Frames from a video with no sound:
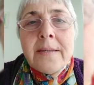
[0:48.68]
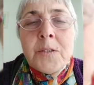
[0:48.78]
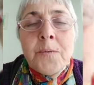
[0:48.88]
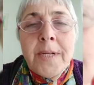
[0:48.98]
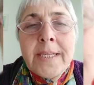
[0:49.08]

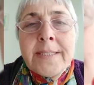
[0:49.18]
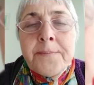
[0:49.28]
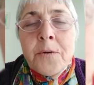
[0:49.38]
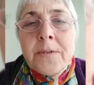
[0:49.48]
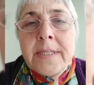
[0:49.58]
tuvalet
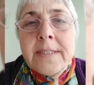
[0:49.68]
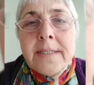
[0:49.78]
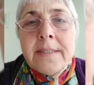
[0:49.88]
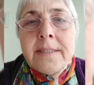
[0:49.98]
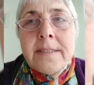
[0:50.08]

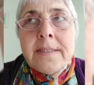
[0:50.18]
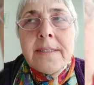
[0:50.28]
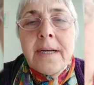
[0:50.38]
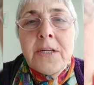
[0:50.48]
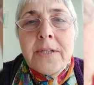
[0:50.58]
sifonları
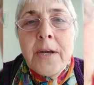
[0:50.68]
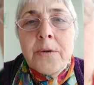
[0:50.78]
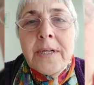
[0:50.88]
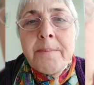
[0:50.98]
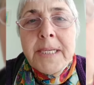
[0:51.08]
aşağı
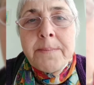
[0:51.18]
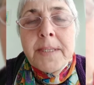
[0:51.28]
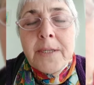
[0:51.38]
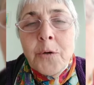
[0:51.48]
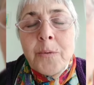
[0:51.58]
yukarı 5
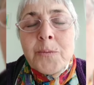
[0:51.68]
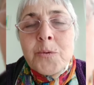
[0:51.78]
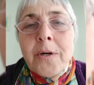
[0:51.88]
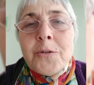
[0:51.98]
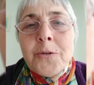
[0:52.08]
metreküp
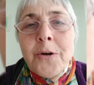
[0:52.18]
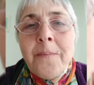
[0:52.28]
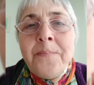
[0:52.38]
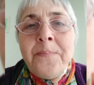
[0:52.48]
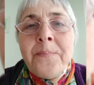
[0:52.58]
su
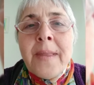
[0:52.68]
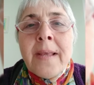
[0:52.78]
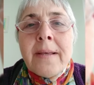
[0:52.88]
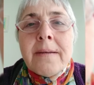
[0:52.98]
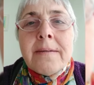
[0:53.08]
alıyor.
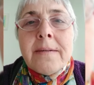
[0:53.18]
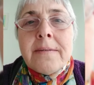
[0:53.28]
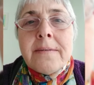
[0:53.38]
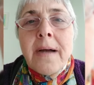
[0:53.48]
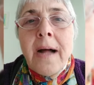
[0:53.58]

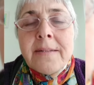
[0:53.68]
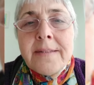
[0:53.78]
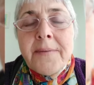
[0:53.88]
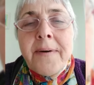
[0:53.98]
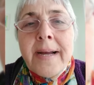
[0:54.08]

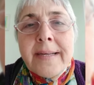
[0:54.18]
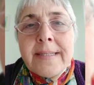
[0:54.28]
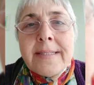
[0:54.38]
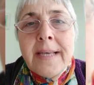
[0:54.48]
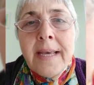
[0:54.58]
6 defa
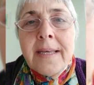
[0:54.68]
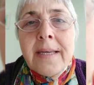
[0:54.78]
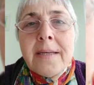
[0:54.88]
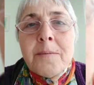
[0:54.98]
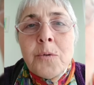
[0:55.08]
gitsek
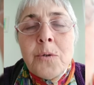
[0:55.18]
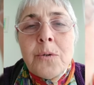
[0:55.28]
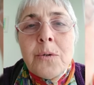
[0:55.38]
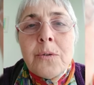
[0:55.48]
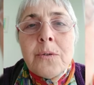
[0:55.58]

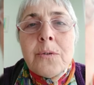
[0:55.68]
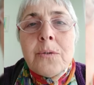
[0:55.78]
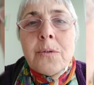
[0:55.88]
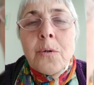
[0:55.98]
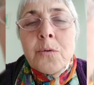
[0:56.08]
bu
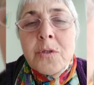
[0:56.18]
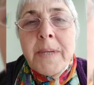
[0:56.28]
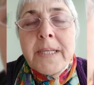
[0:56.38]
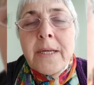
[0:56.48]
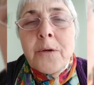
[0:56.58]
30
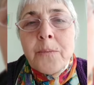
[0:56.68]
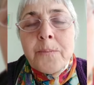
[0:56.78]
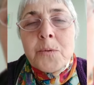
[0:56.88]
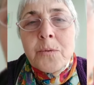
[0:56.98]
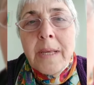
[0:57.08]

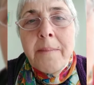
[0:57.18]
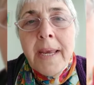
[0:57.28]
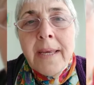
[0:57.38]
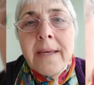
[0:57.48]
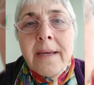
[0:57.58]
metreküp su
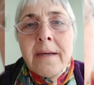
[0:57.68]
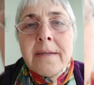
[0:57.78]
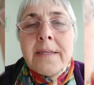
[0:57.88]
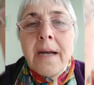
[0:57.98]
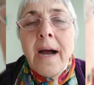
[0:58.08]
demek.
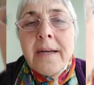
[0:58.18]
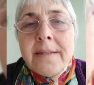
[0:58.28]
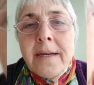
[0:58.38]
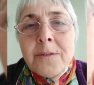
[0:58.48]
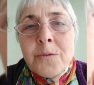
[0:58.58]

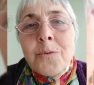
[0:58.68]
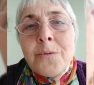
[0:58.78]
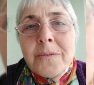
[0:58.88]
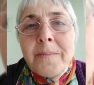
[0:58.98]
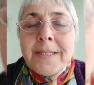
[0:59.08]
Ayda
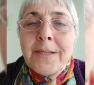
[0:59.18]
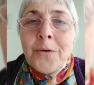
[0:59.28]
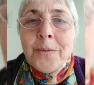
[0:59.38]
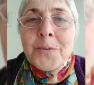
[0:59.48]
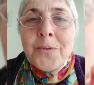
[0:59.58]
900
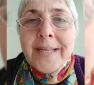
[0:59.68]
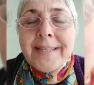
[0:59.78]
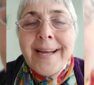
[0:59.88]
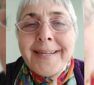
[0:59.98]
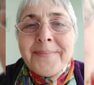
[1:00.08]
metreküp su
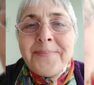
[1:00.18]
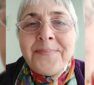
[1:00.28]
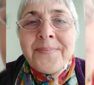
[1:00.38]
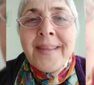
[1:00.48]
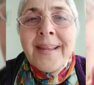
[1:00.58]
eder.
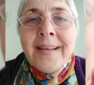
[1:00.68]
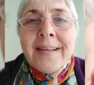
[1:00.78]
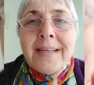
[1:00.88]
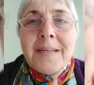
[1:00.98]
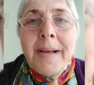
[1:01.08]

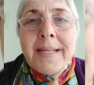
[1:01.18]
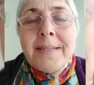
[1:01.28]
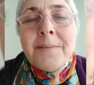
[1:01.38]
Ee, ben